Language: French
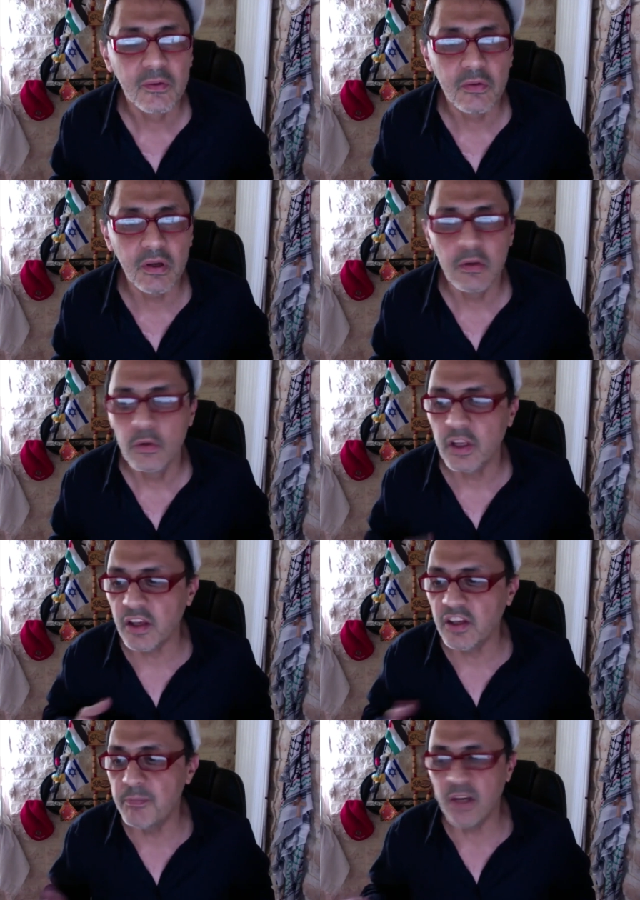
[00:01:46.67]
Tu vois
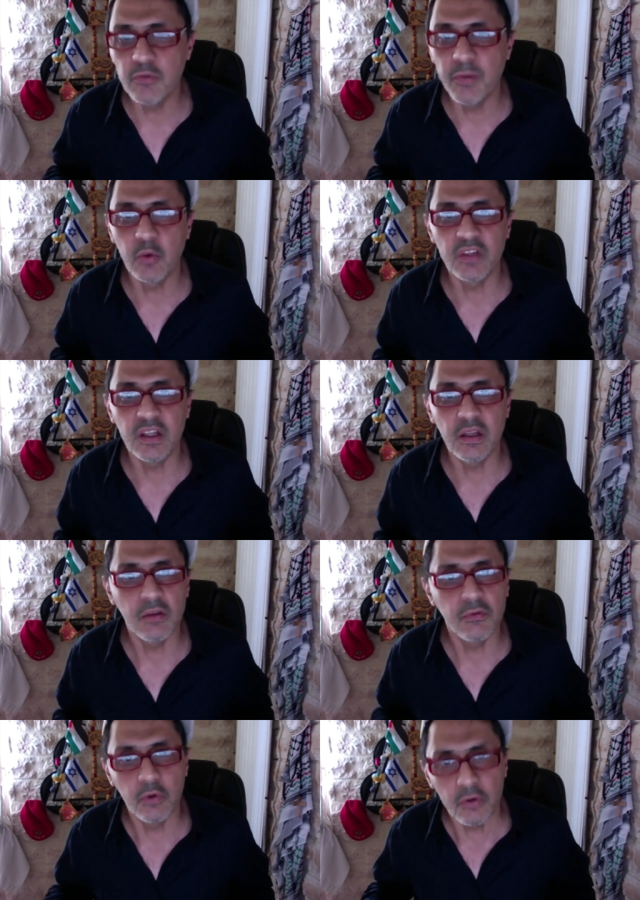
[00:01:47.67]
Quelqu'un qui pêche, faut pas le condamner.
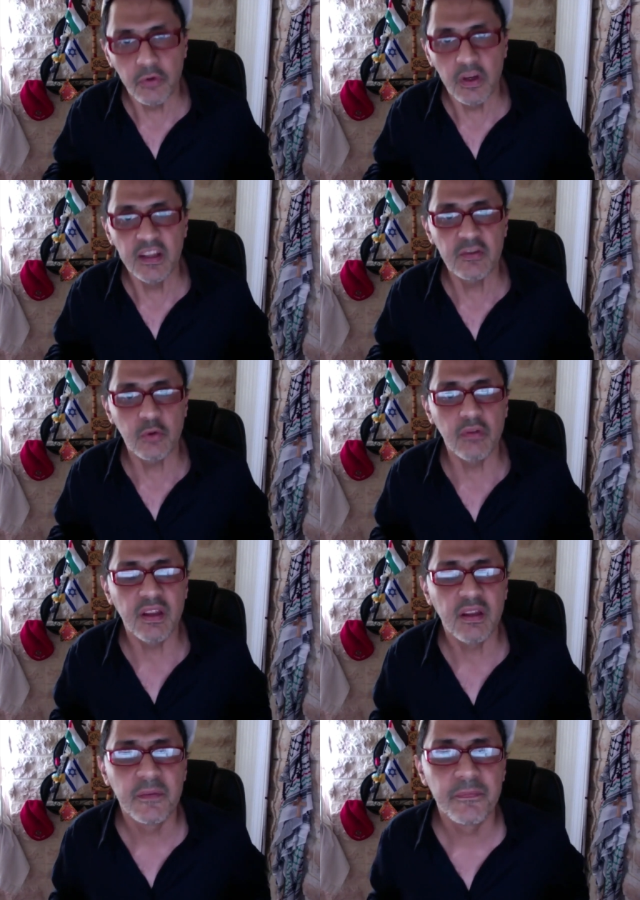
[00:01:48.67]
Il faut, faut l'aider à se relever.